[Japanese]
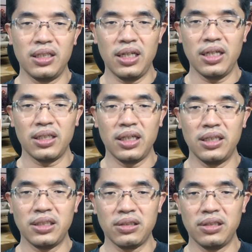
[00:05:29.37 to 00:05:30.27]
で
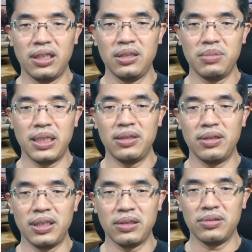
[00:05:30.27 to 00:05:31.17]
検索される場合で
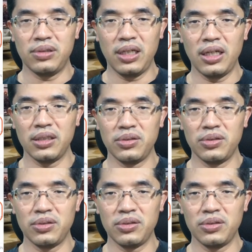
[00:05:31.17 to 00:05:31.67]
はなくて、